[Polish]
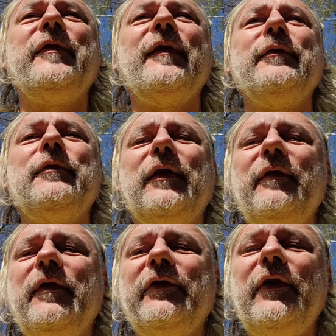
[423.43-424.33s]
sadzą takie
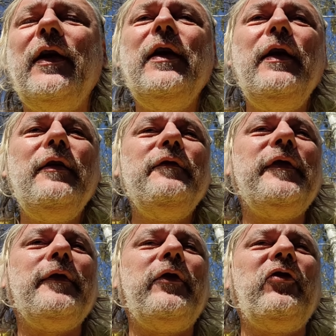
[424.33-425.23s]
właśnie
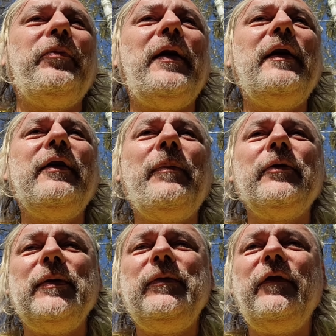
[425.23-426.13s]
wysokie szpalery, a
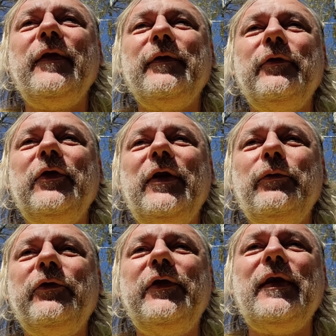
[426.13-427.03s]
potem nie wiedzą, czy je
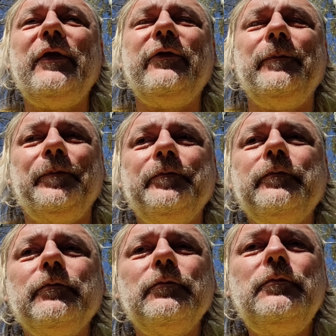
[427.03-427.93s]
ucinać
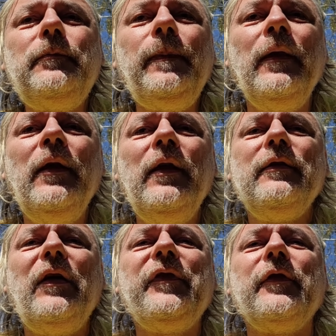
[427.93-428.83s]

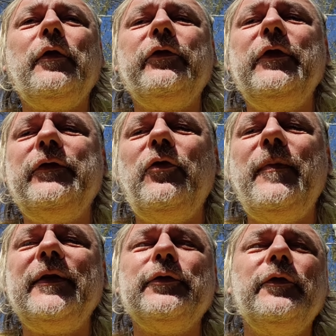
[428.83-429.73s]
na wysokości dwóch
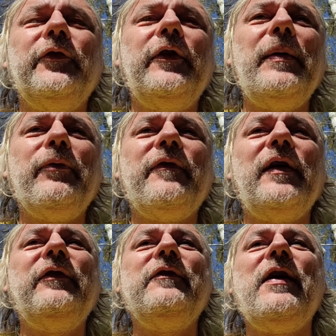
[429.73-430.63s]
metrów, czy je
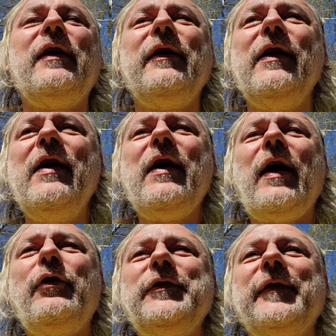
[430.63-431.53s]
prowadzić dalej,
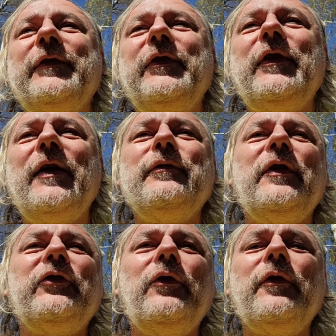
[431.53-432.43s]
a one zacieniają
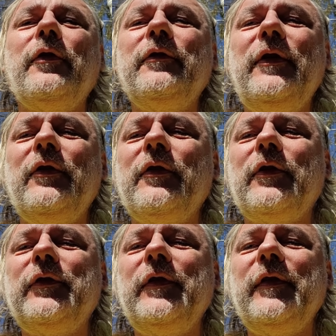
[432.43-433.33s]
nasze ogrody i
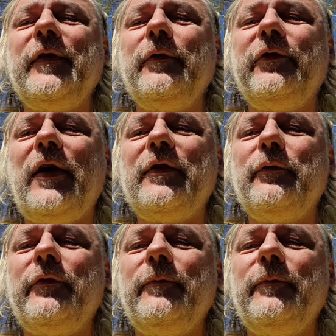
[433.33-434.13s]
ogrody sąsiadów.